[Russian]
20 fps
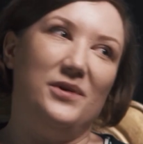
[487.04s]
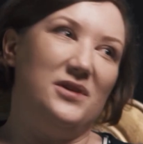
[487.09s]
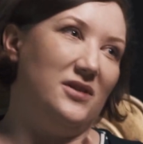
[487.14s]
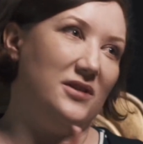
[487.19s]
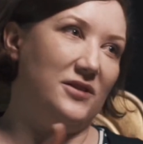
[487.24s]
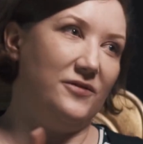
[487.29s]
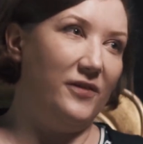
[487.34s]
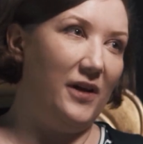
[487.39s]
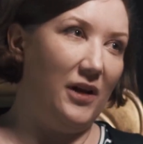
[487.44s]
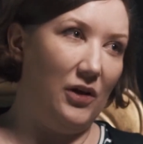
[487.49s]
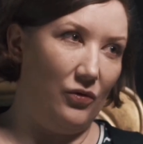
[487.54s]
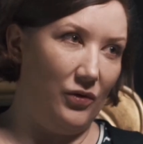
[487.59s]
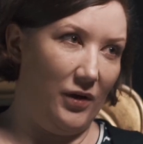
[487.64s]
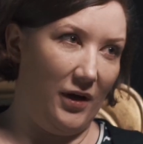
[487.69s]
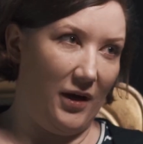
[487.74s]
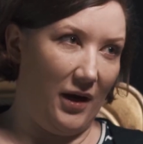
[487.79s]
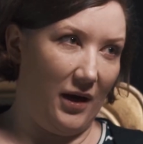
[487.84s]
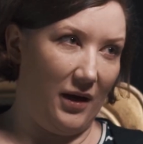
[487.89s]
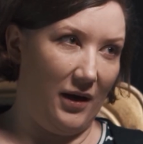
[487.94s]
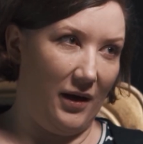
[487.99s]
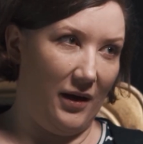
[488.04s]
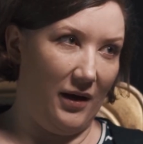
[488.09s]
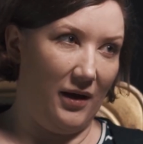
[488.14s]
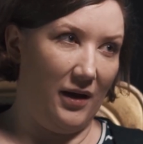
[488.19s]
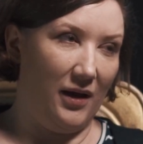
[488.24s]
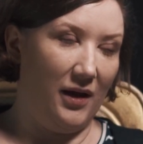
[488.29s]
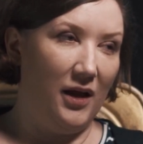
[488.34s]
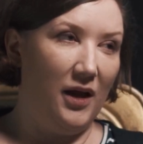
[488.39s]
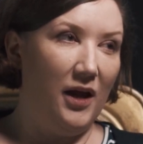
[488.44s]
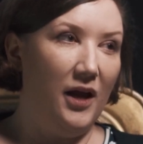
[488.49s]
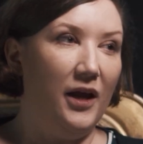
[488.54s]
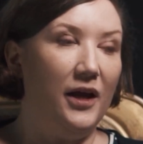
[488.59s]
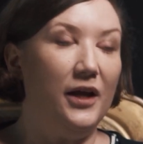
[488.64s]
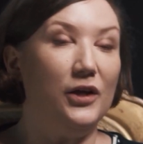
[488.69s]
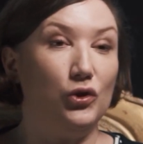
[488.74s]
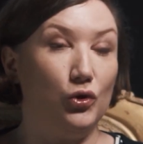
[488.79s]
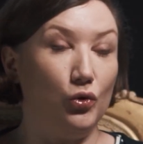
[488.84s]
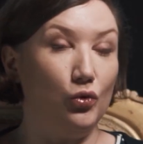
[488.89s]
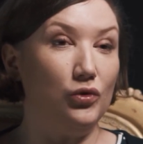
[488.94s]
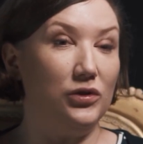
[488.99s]
бизнес-вэлью никакая. Да.
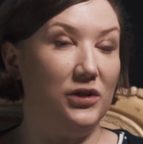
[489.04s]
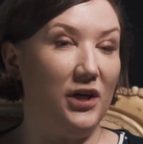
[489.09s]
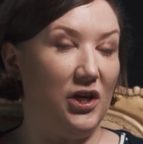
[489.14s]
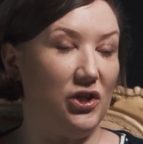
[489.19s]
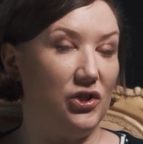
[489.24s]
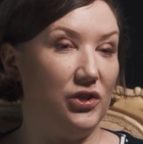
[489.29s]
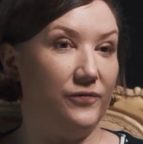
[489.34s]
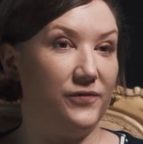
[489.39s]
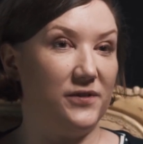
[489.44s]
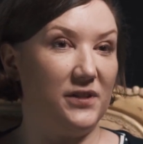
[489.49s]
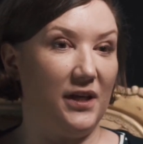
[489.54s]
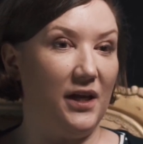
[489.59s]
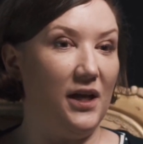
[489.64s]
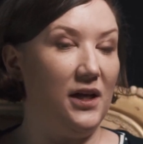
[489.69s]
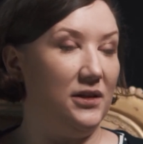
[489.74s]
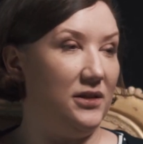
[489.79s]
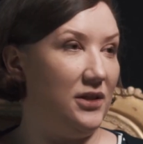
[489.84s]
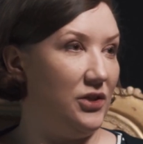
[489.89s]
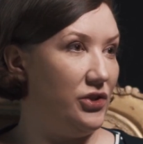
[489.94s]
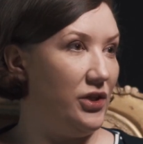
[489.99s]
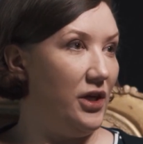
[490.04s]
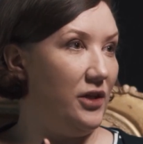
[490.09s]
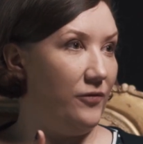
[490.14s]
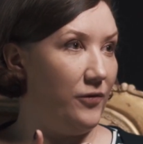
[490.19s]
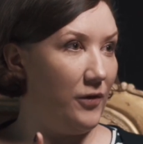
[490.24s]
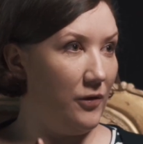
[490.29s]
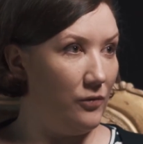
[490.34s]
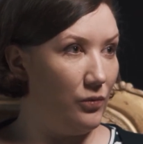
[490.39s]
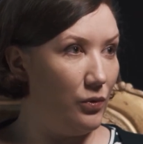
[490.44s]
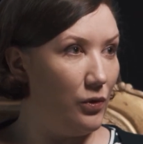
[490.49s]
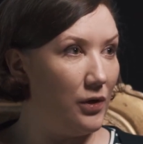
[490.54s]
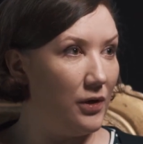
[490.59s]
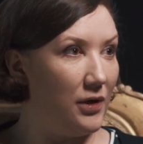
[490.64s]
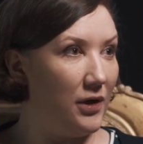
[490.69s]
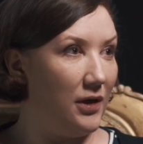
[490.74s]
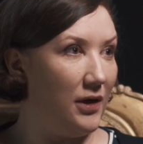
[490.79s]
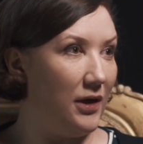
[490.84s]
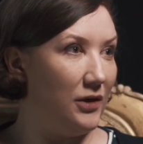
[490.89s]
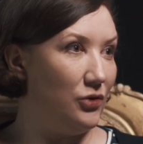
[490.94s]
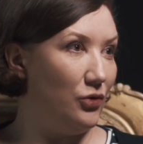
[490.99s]
И тут даже в Scaled Agile
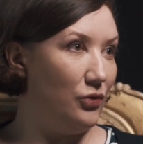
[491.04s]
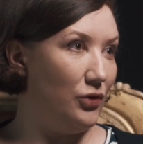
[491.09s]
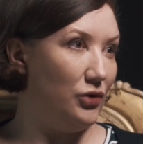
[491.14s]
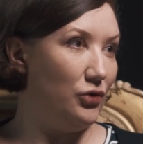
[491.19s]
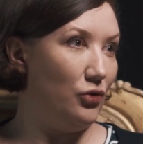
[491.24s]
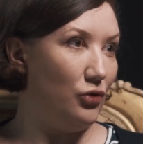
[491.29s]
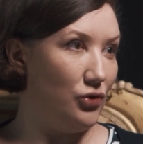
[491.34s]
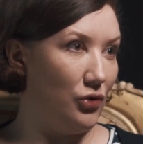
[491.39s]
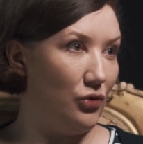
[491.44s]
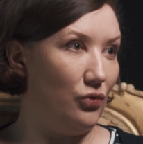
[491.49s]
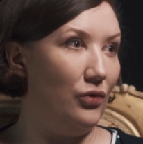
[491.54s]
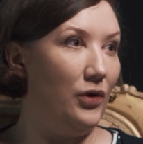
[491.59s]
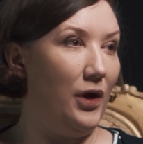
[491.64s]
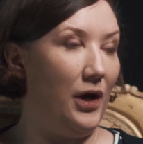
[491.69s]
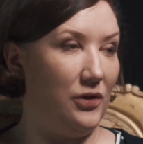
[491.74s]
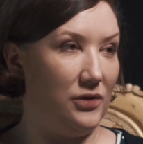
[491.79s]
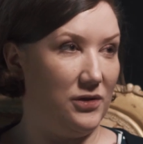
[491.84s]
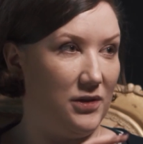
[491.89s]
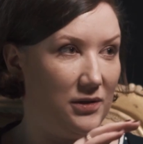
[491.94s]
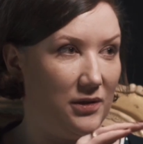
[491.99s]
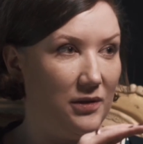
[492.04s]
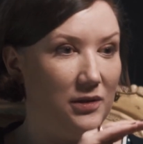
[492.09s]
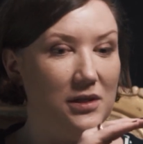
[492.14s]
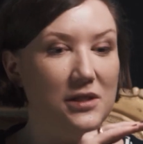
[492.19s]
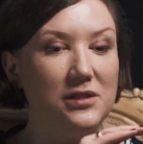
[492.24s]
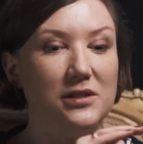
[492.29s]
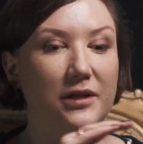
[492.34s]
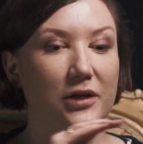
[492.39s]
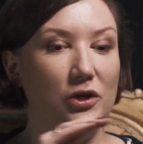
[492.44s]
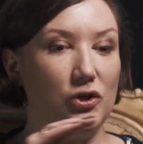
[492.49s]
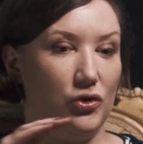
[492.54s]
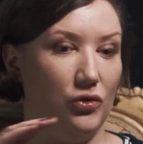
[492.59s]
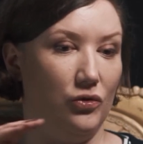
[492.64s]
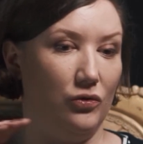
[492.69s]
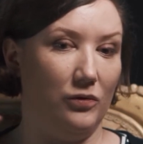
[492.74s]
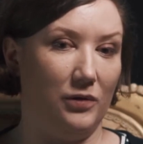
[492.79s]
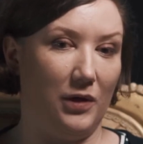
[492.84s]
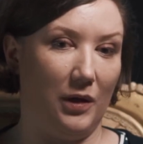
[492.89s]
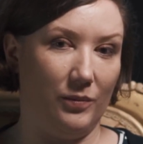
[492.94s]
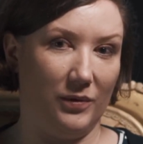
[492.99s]
Framework, который тоже ругают за
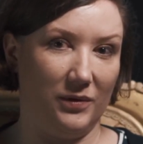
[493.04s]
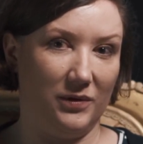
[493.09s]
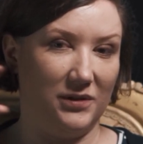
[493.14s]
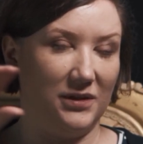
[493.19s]
излишнюю как бы,